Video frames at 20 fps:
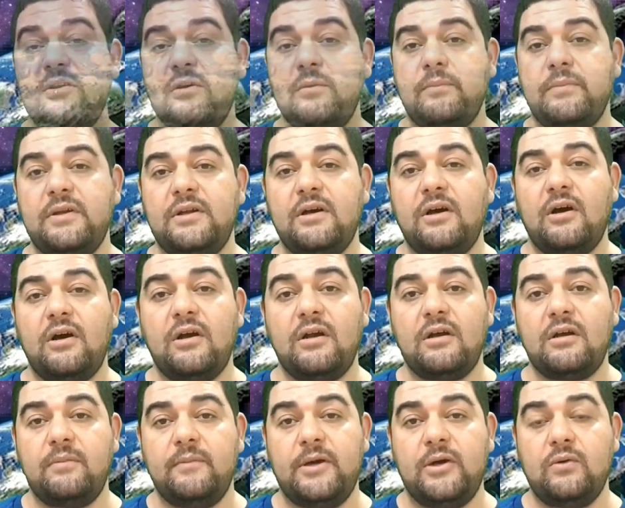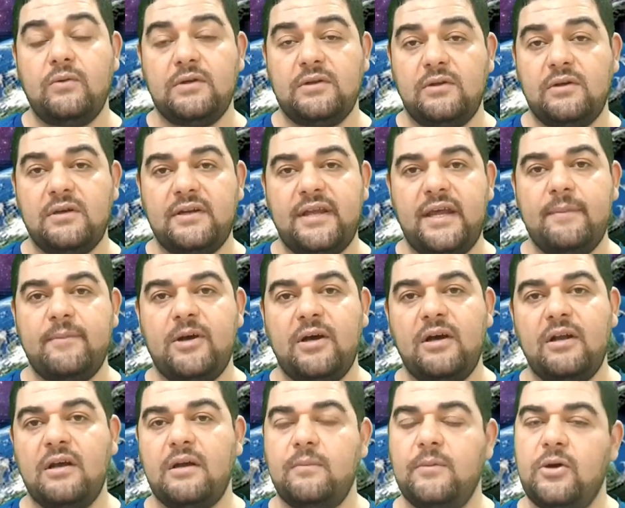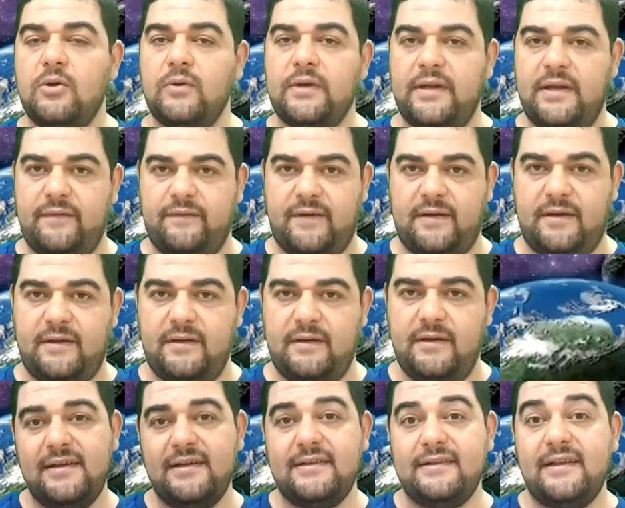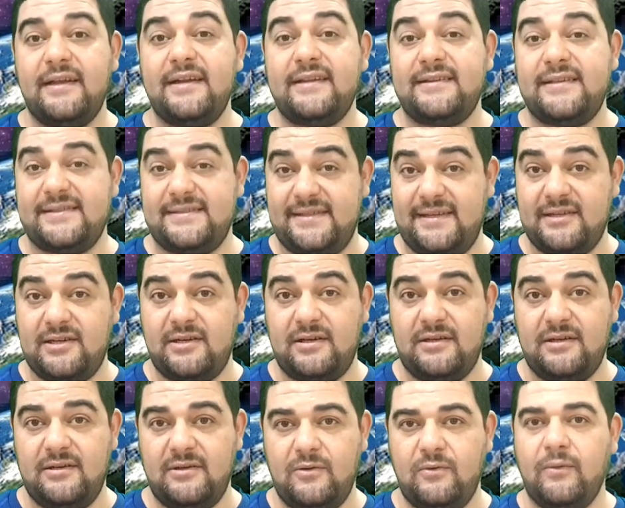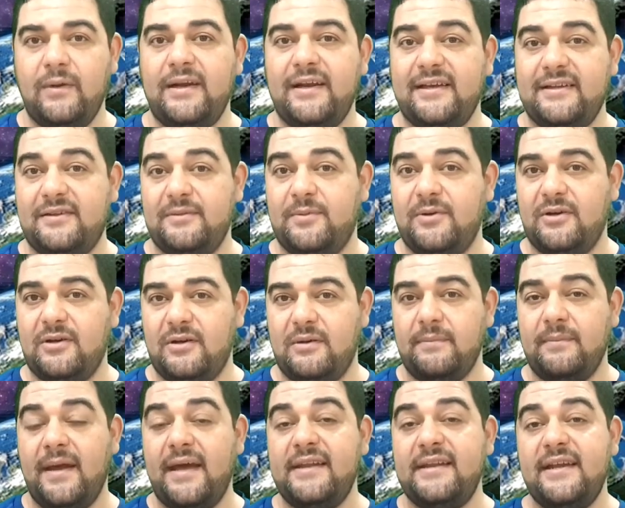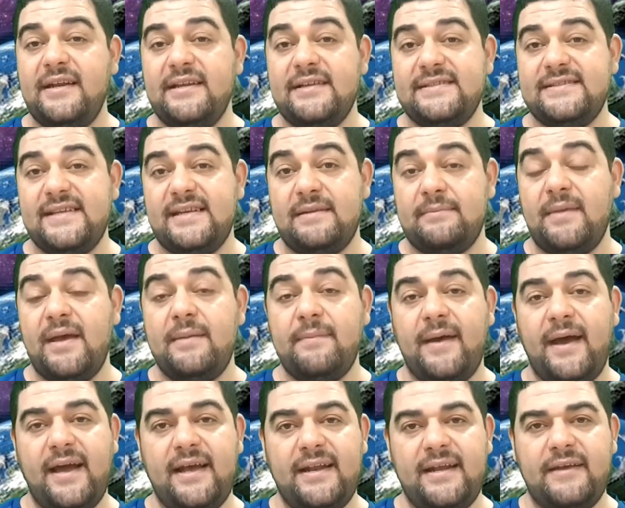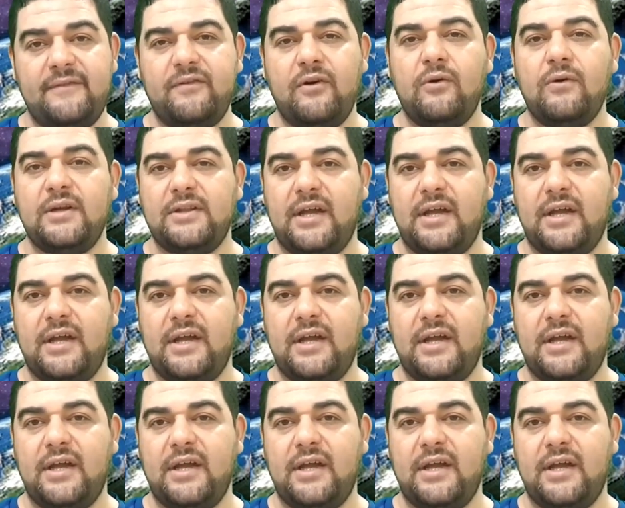ربنا خلق ما هو ضار كما خلق ما هو نافع ده للتذكرة والاعتبار بأن الإنسان مهما على فهو